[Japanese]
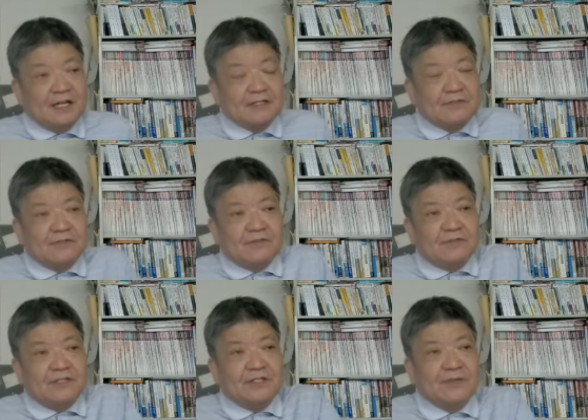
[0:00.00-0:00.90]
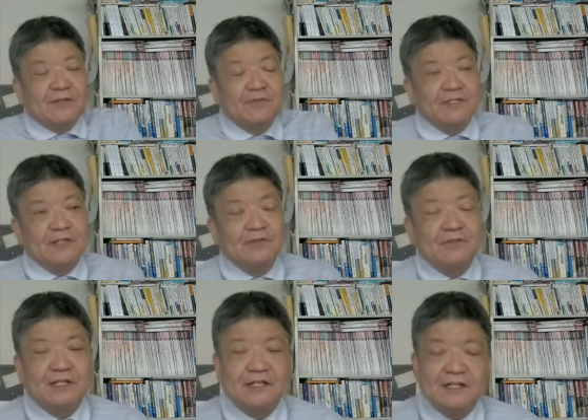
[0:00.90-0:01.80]
あの一番大きな
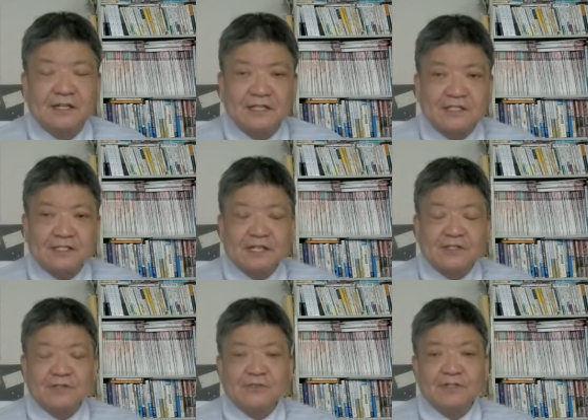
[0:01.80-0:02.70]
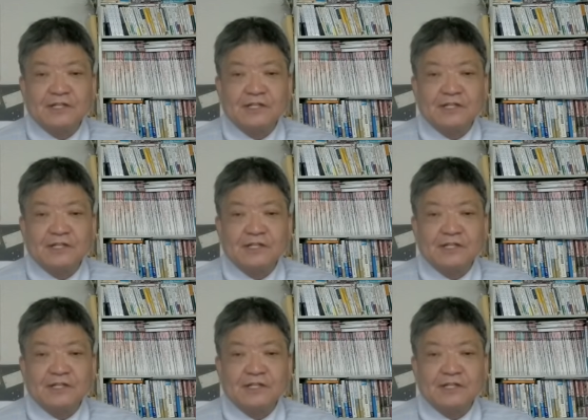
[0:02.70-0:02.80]
倒産が確か3兆